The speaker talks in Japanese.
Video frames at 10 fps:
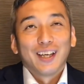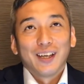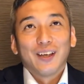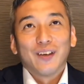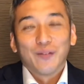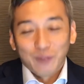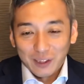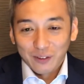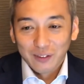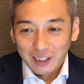えー、
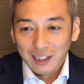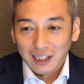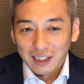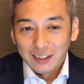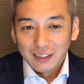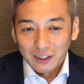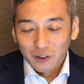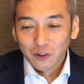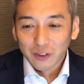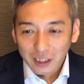まとなんか
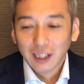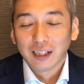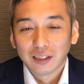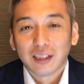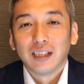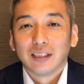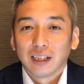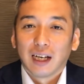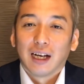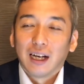大きな
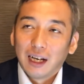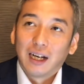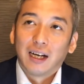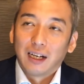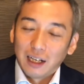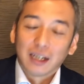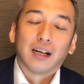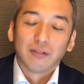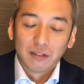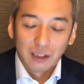ステージが上
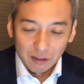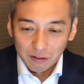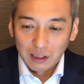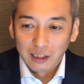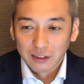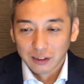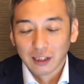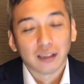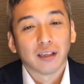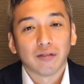がるっていう感じ
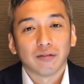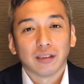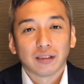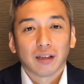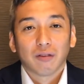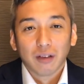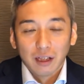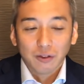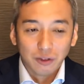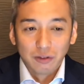になってるんですがこれ
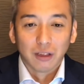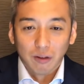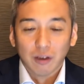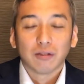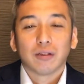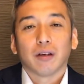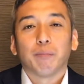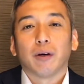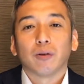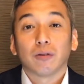が途中で終わる人
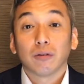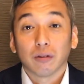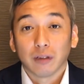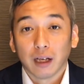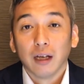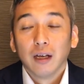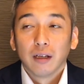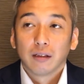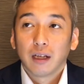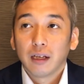がほとんどで
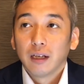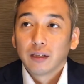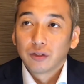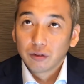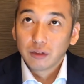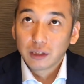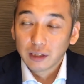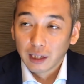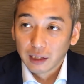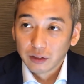で
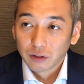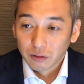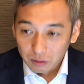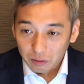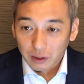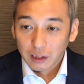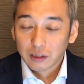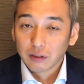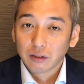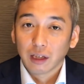11年ずっとや
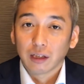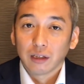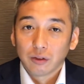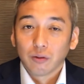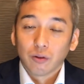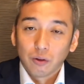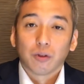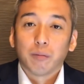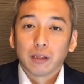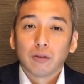り続けた人の
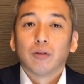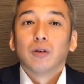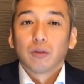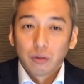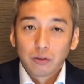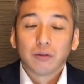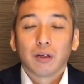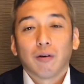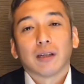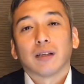言葉と途中
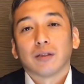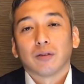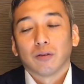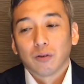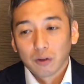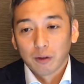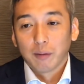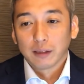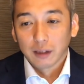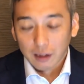で終わった人の言
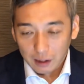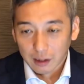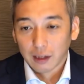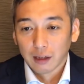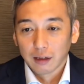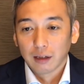葉世界観